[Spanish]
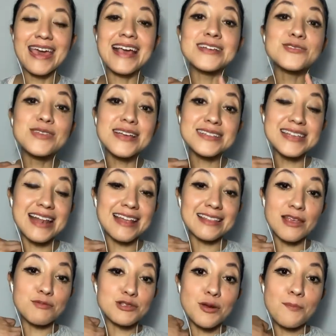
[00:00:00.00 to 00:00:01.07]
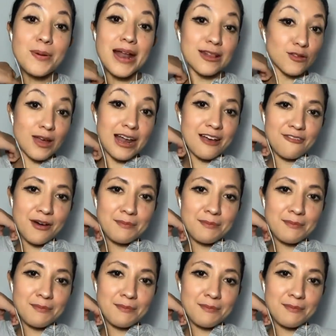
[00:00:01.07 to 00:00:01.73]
Es una excelente opción para toda la